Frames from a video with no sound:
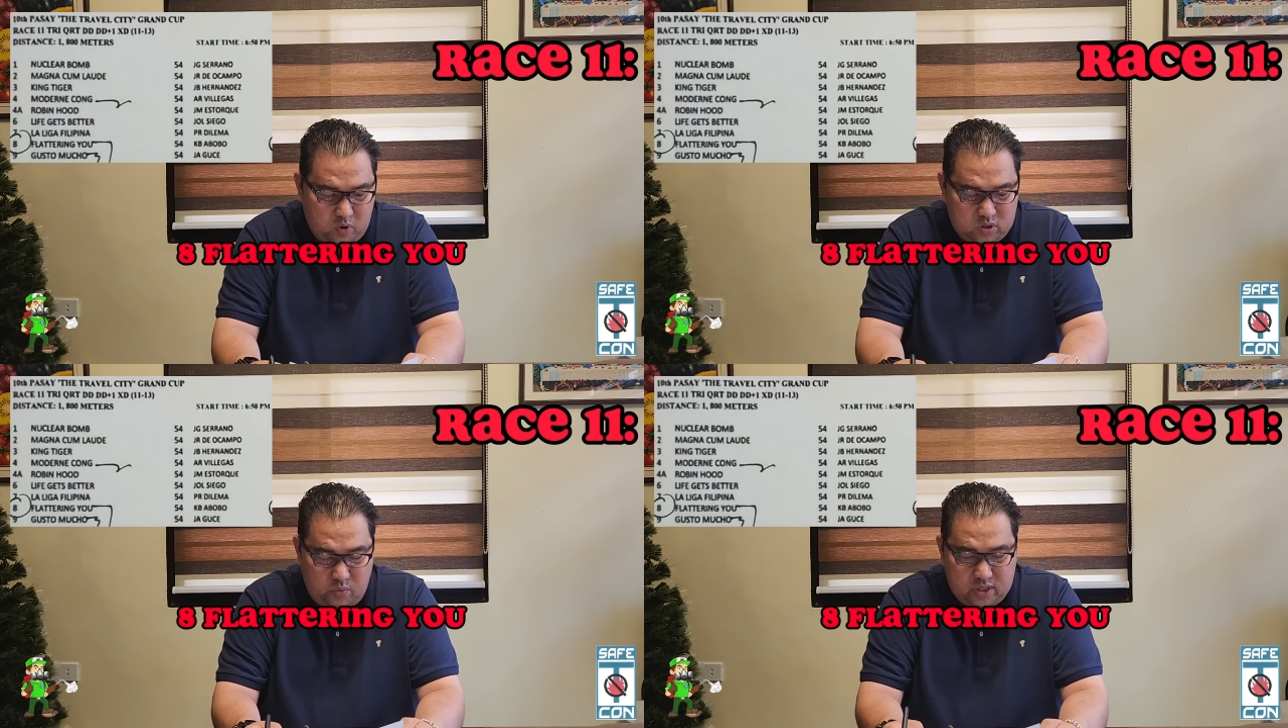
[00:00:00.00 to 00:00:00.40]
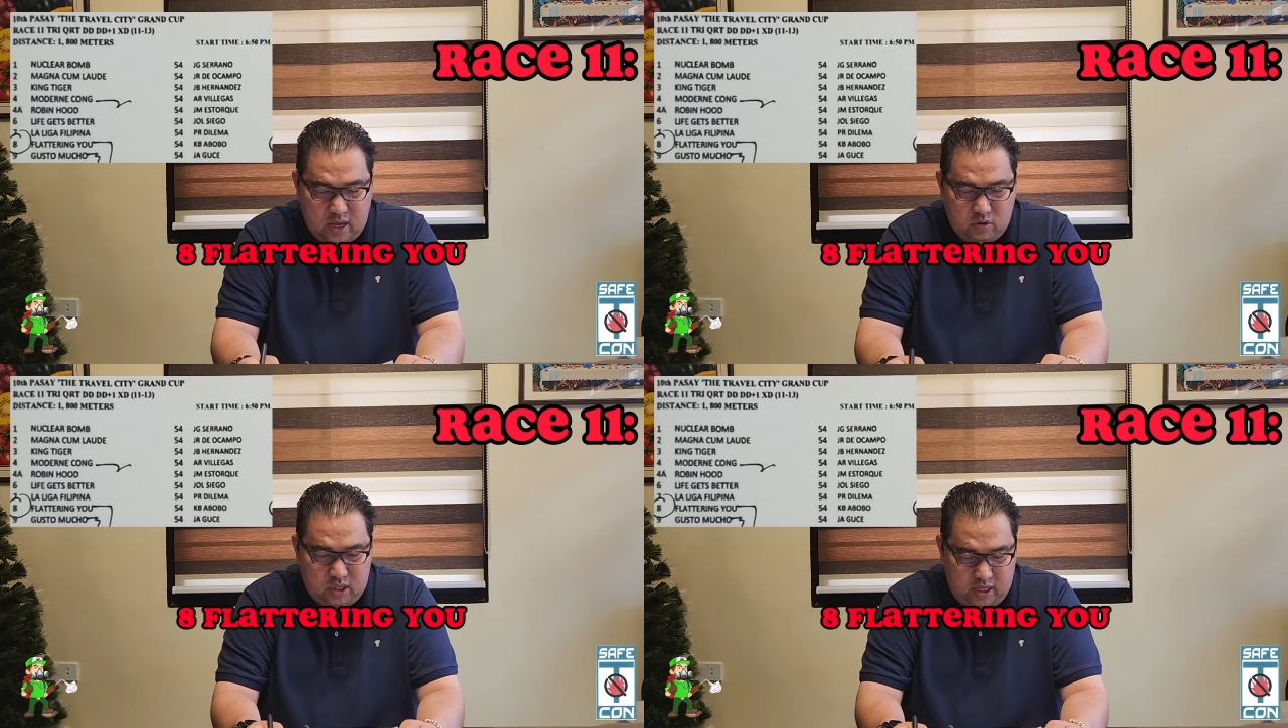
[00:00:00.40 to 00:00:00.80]
ko po sa
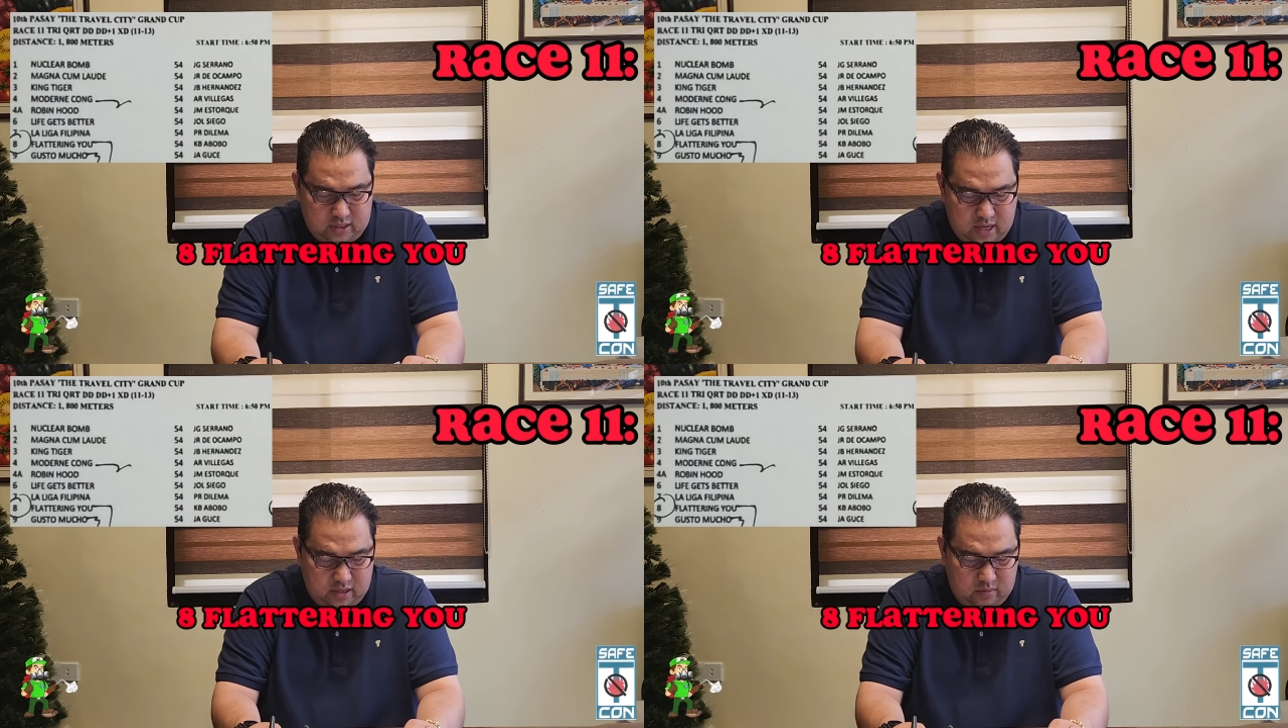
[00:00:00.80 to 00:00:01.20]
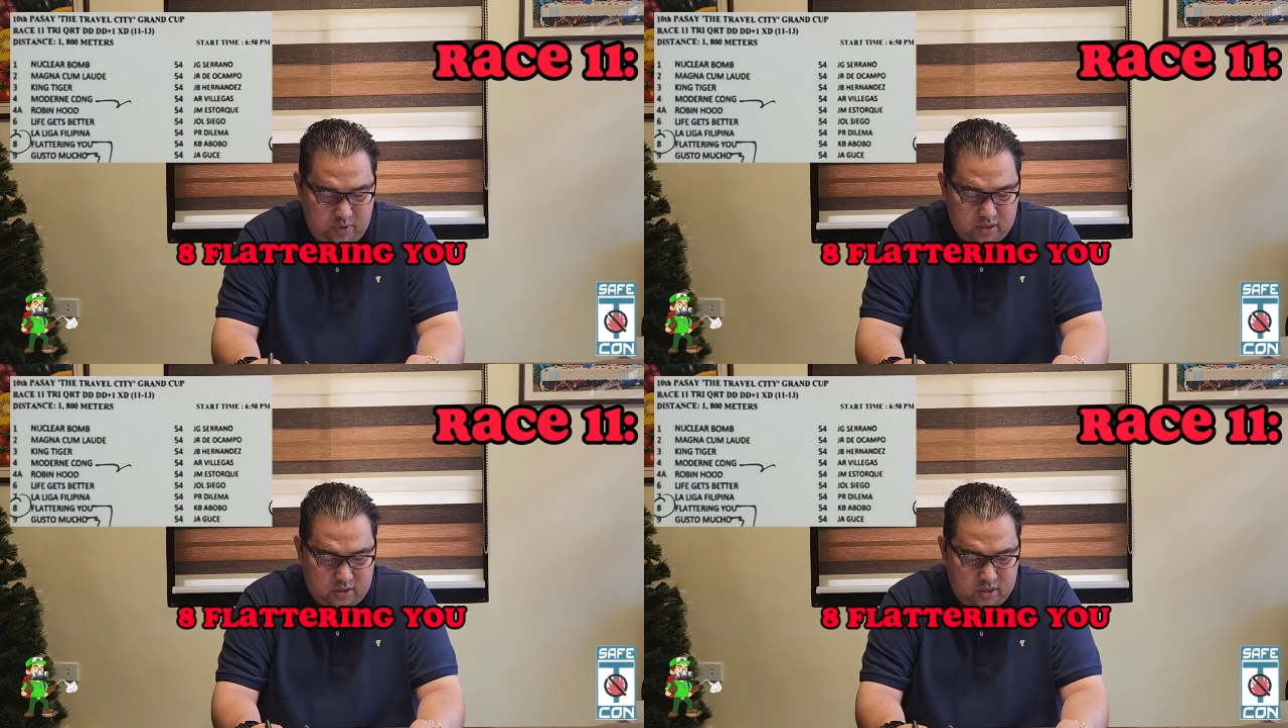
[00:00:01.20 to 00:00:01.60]
1,800
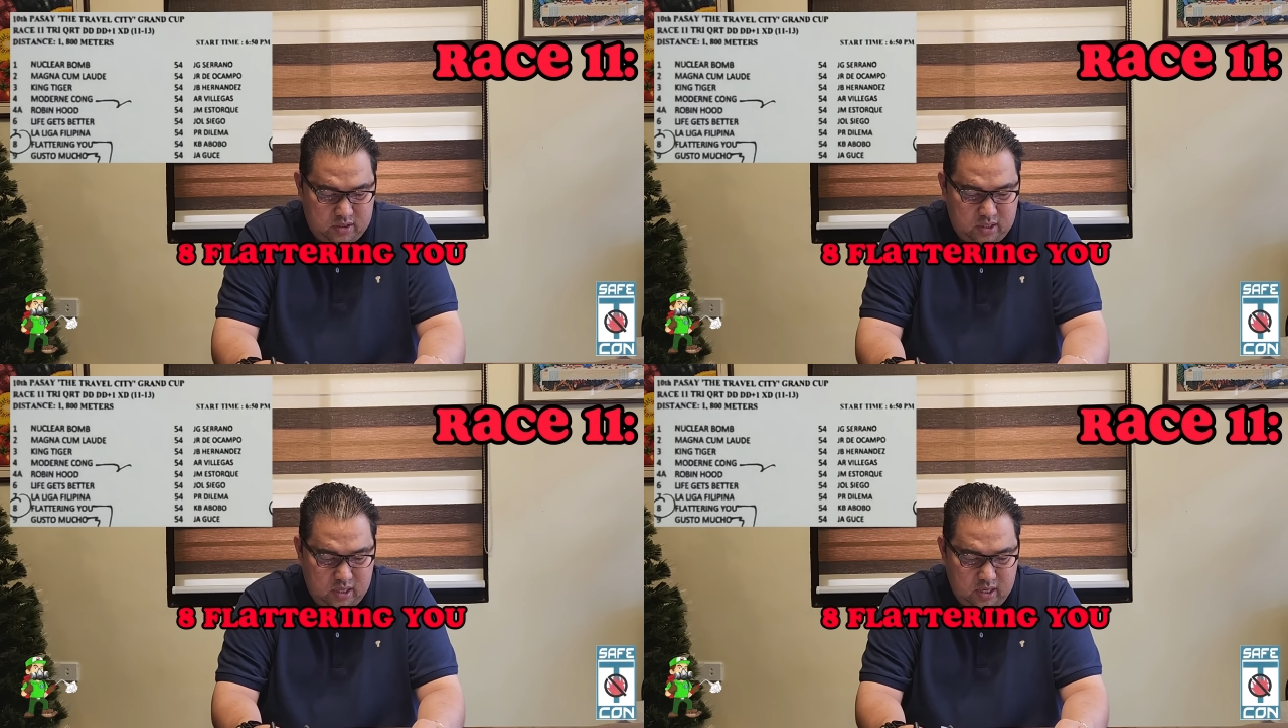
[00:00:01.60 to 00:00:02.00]
meters,